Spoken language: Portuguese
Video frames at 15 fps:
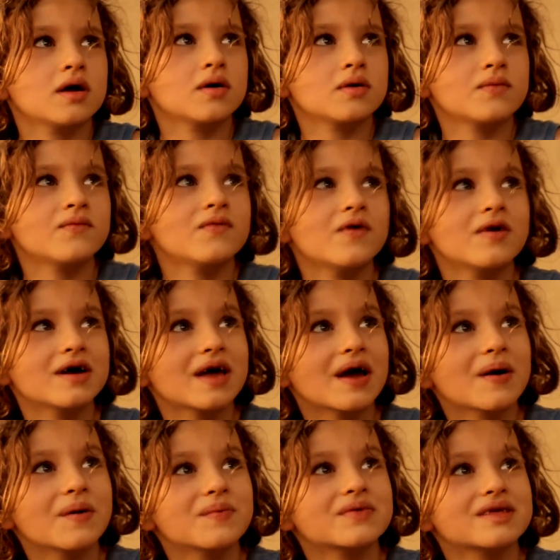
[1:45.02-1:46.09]
eu não vou
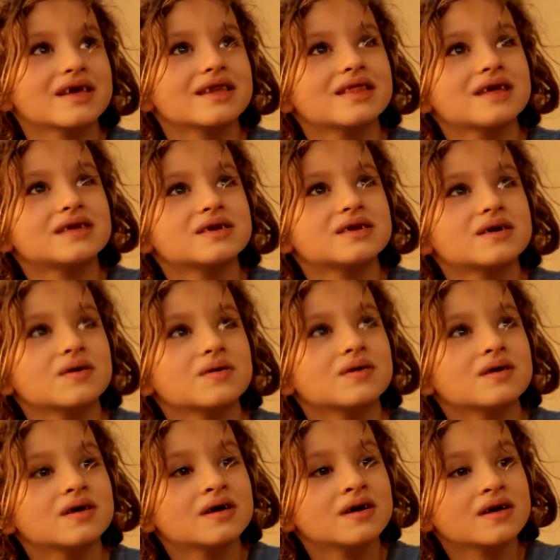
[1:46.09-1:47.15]
ganhar o presente que eu,
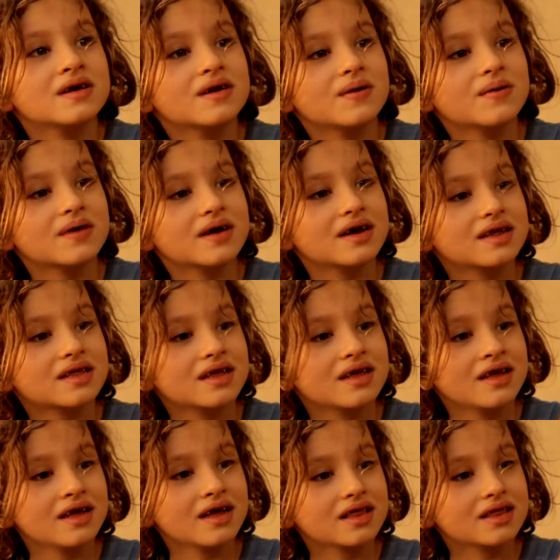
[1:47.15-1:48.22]
que eu queria